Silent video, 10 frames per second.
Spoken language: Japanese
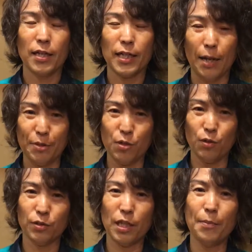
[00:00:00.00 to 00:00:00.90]
髪
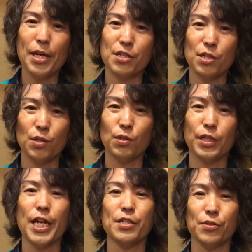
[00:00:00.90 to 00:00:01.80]
のダメージの
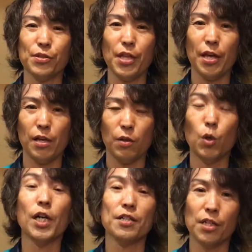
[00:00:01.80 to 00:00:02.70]
原因について
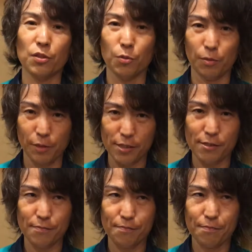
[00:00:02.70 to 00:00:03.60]
お話したいと思います。